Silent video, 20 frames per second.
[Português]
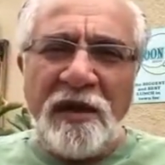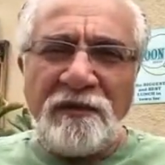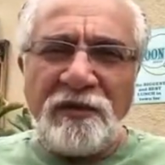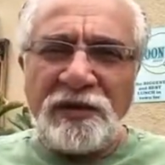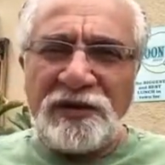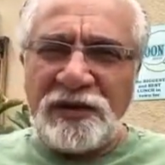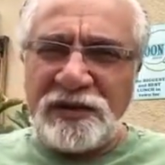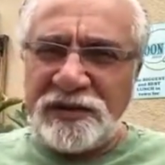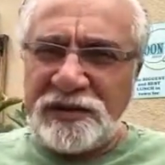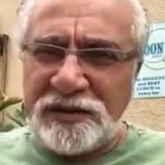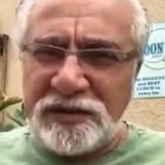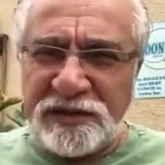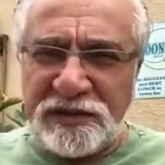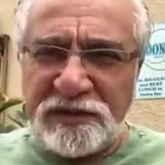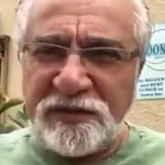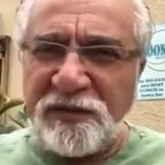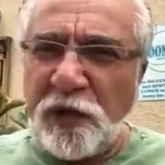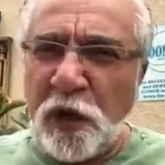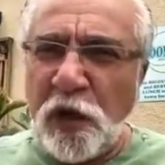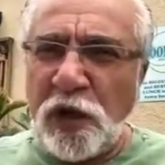Você se
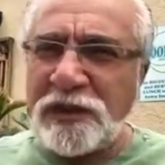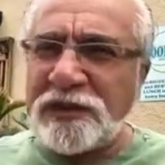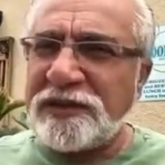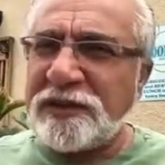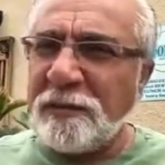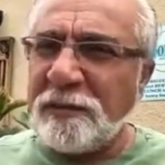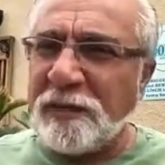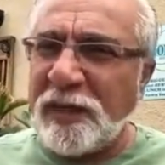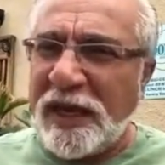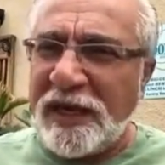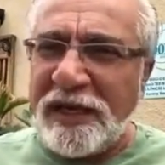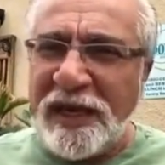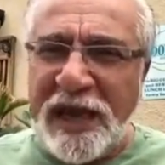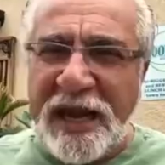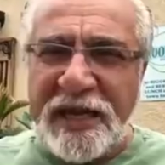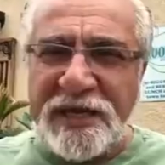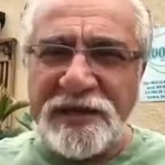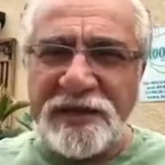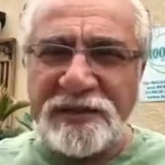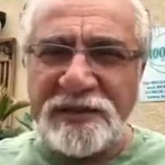esforça,
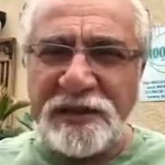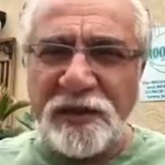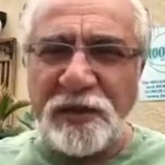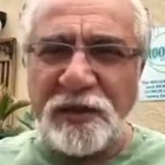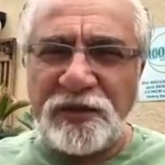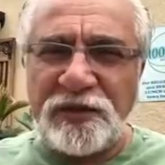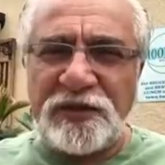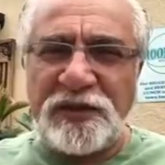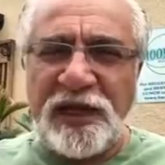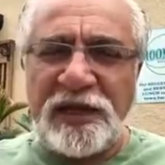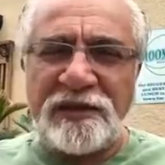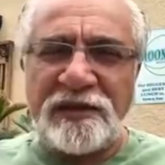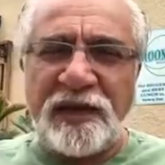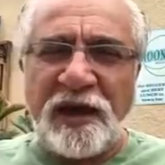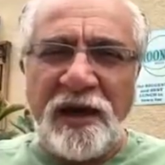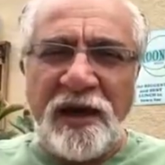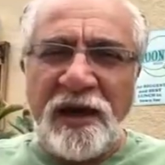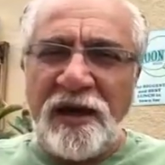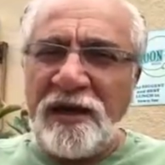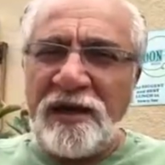planeja, se
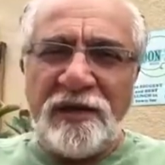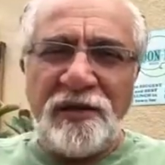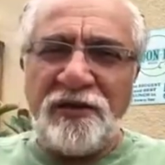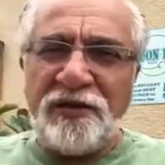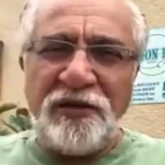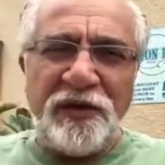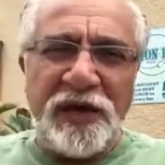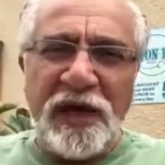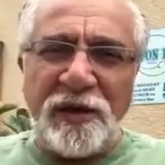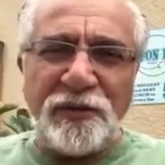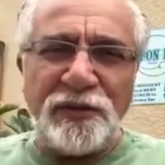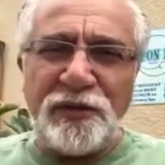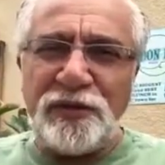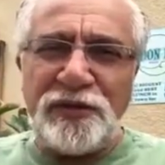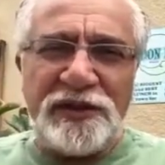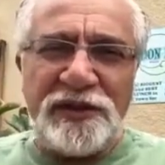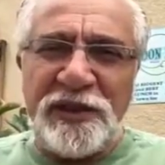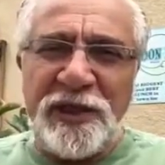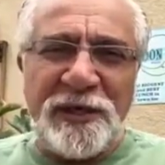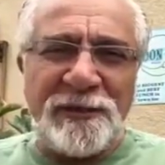concentra e no final do
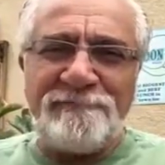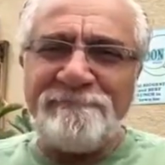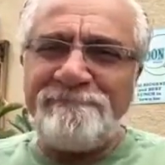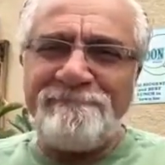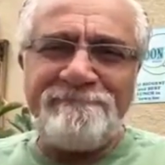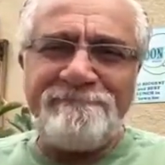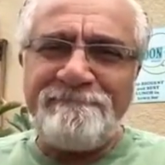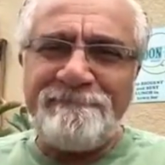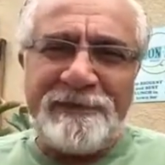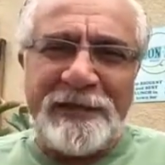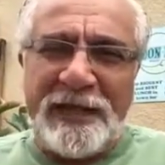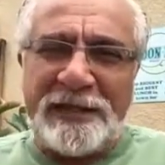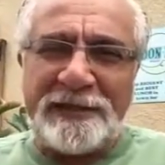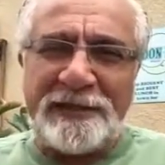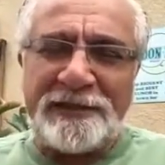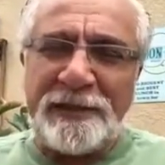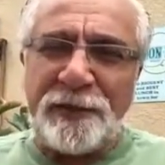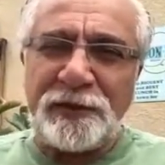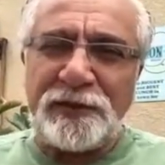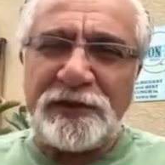dia
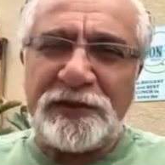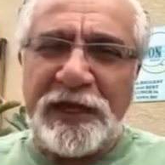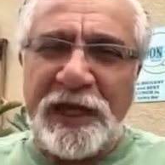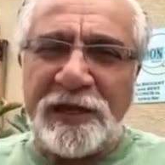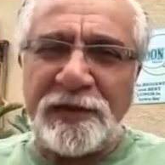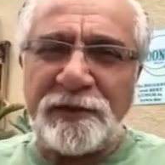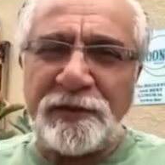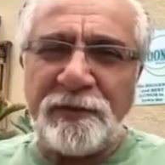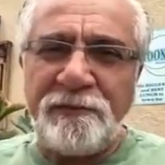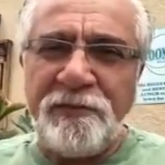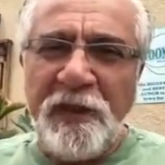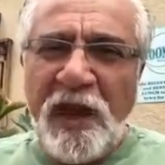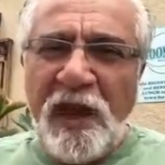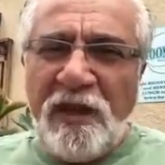nada deu certo.